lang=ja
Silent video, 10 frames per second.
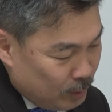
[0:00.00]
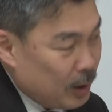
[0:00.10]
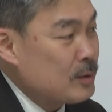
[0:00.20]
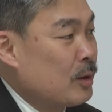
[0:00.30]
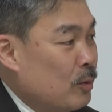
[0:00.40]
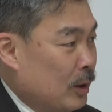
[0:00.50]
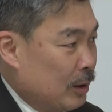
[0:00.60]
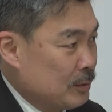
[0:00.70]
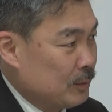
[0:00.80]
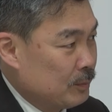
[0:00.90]
兆円は経済効果
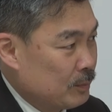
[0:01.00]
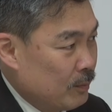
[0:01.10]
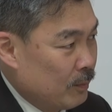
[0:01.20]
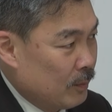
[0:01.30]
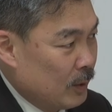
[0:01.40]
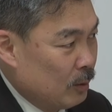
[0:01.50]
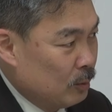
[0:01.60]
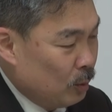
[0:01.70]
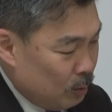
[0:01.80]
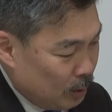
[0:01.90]
なんですそうですよね、
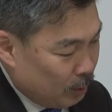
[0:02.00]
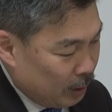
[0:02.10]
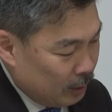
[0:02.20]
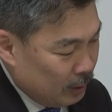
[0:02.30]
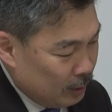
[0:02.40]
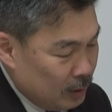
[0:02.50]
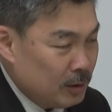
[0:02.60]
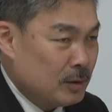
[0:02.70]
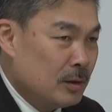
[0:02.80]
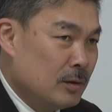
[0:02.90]
うん、ところがこれ
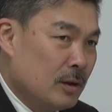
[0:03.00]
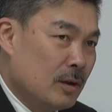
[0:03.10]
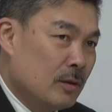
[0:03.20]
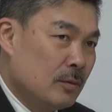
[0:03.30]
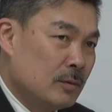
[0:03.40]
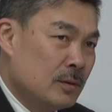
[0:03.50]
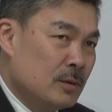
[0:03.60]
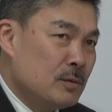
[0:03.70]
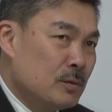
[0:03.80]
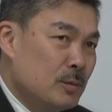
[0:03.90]
大体ね
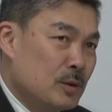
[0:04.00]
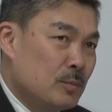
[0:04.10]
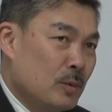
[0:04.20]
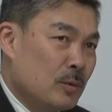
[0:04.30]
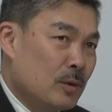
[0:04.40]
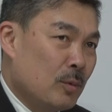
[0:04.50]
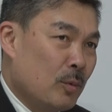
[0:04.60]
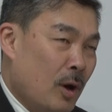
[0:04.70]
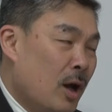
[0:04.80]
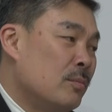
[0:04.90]
低く見積もって
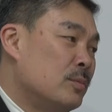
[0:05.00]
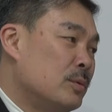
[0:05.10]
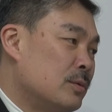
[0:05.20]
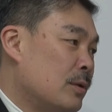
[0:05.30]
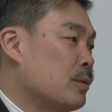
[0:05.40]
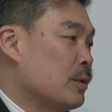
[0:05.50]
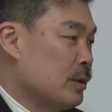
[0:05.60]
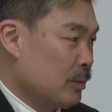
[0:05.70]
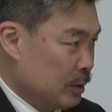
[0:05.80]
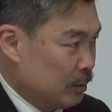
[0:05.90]
も半分ぐらい貯金
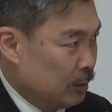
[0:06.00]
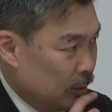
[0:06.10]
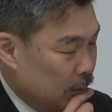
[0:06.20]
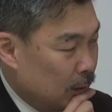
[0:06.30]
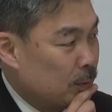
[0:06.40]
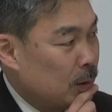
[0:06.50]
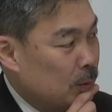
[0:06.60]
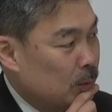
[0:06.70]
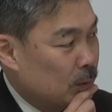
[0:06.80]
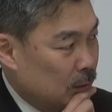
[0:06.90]
しますよデフレ
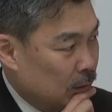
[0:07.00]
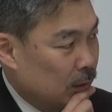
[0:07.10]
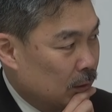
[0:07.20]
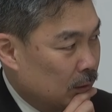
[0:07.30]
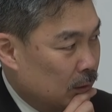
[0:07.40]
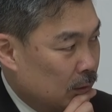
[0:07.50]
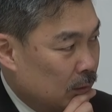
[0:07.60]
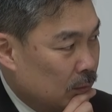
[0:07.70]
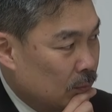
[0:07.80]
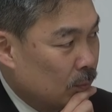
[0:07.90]
の時って、
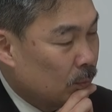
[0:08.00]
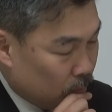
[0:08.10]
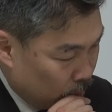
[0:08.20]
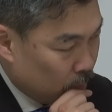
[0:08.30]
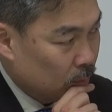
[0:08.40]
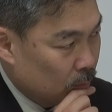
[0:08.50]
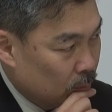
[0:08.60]
そうですね、うん、